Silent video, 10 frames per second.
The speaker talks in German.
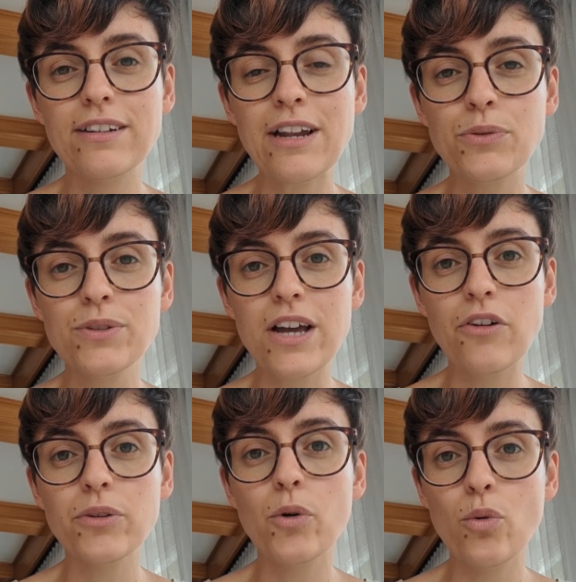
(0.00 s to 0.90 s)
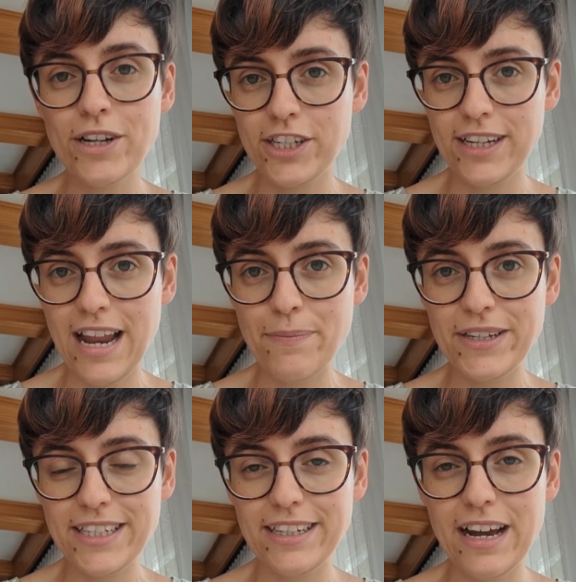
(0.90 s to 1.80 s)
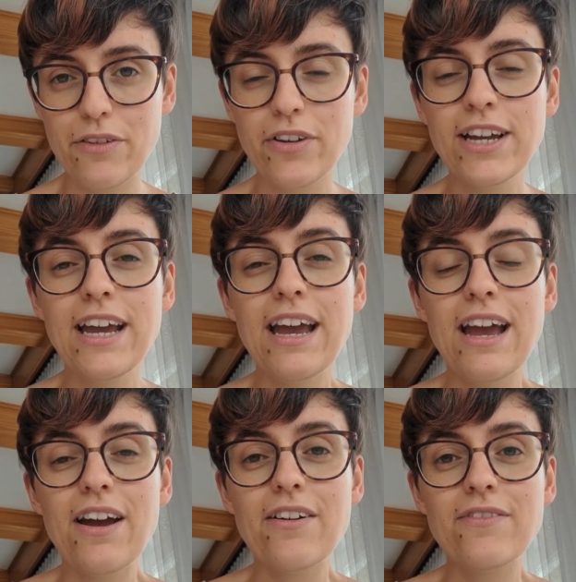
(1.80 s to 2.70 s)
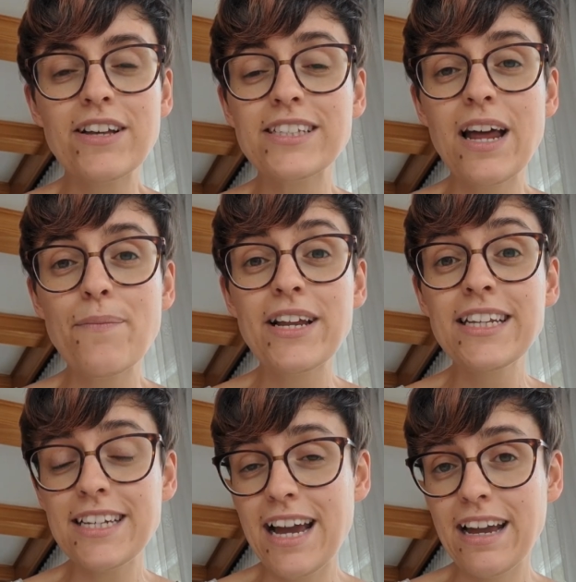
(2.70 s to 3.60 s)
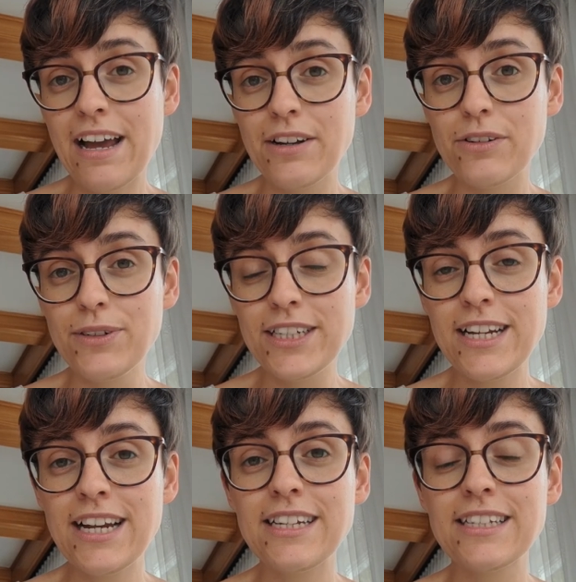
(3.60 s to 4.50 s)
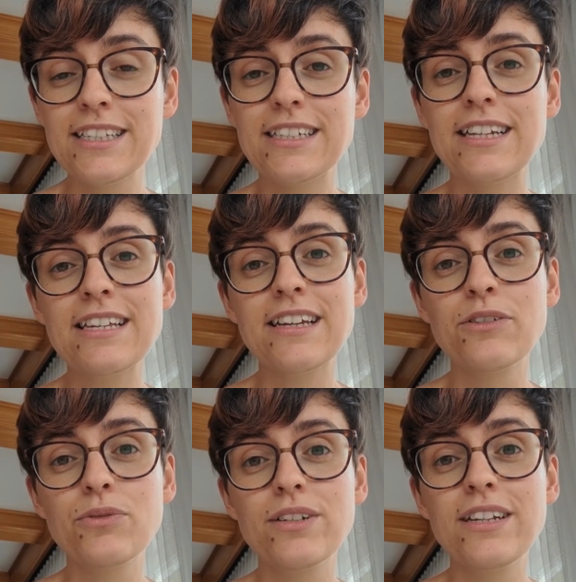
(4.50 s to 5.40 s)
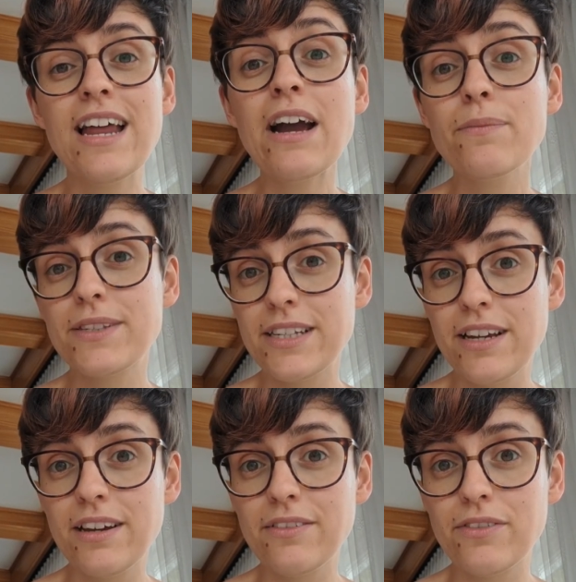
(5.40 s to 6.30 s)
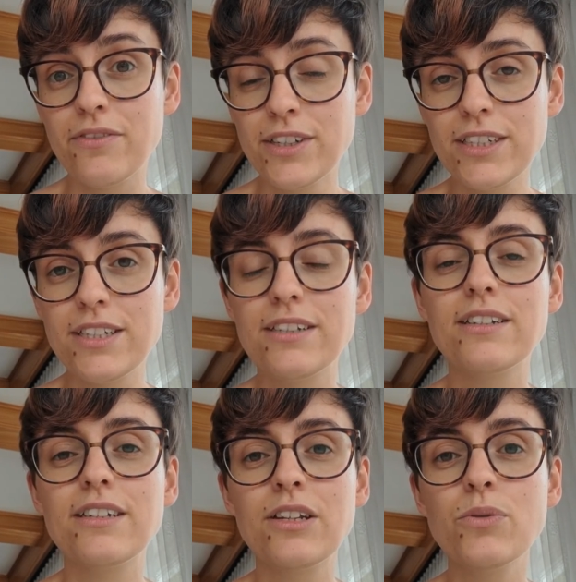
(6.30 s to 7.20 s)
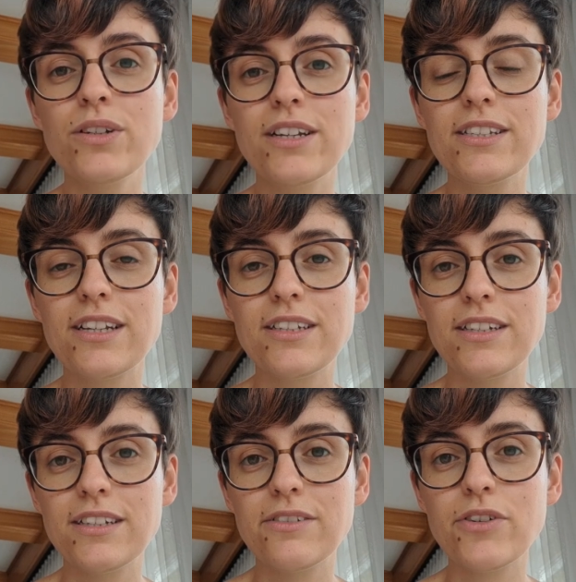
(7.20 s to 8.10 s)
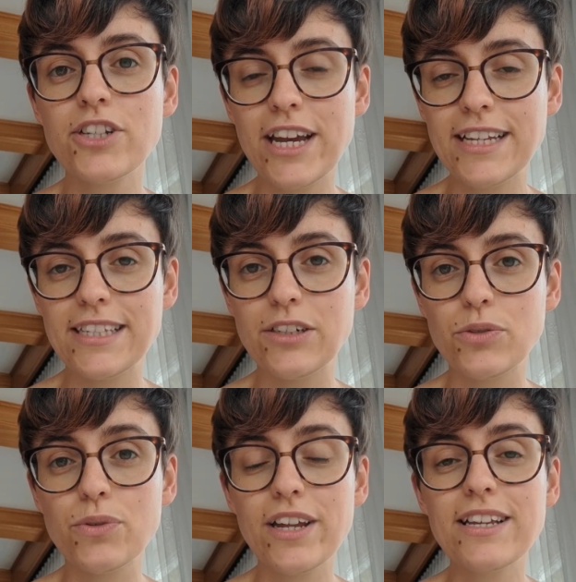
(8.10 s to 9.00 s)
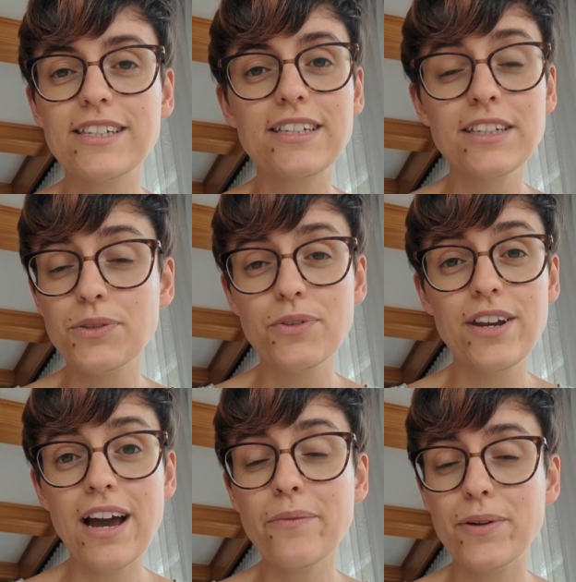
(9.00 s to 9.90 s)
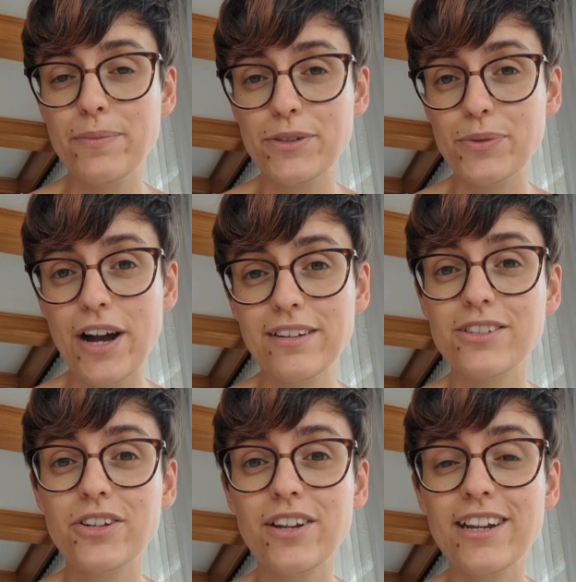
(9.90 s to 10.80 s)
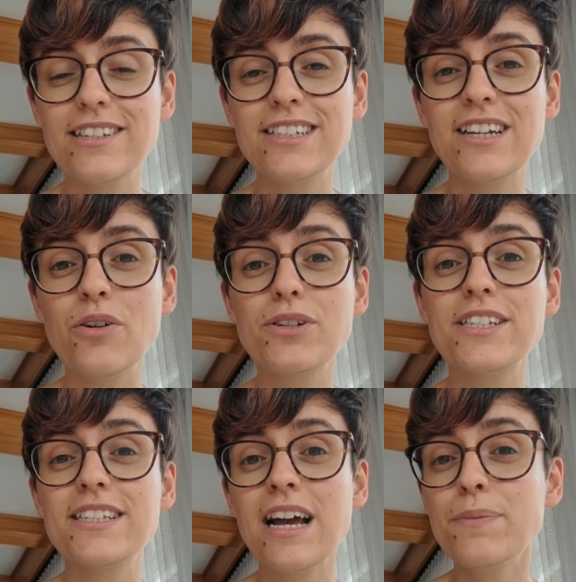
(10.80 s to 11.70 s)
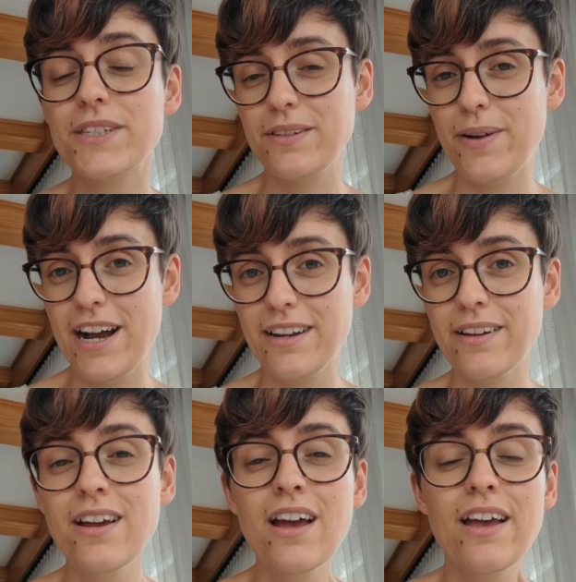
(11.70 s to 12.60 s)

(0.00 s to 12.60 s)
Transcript: Tattoos auf dem Oberschenkel ablichten darf. Was sie dabei nicht einkalkuliert hat, ist, dass er nun die Narben sehen wird, die unter dieser Tinte versteckt sind. Und er sieht nicht nur die Narben immer so an, sondern er sieht auch sie selbst immer an.